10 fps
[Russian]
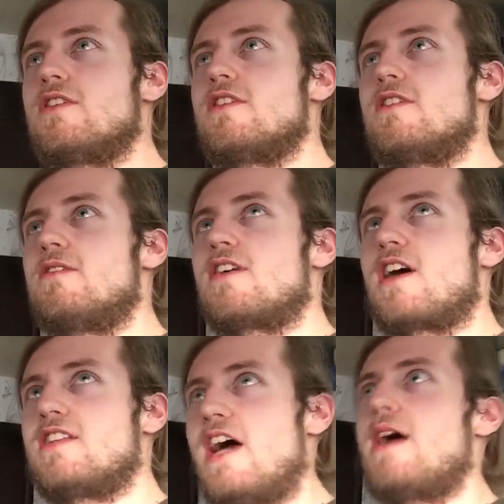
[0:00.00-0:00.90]
э,
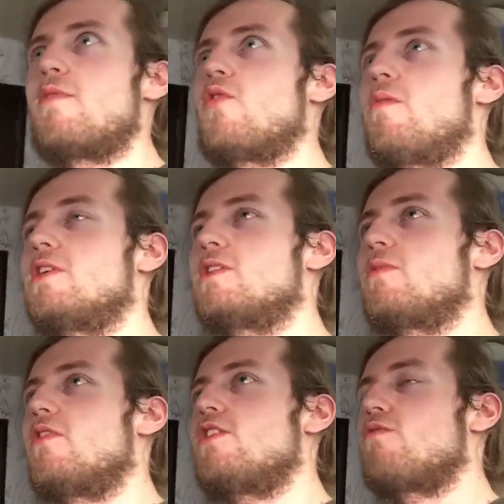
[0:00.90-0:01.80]
когда я могу об
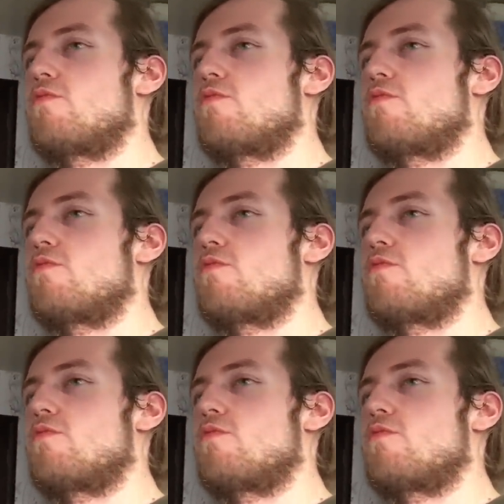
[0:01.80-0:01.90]
этом говорить.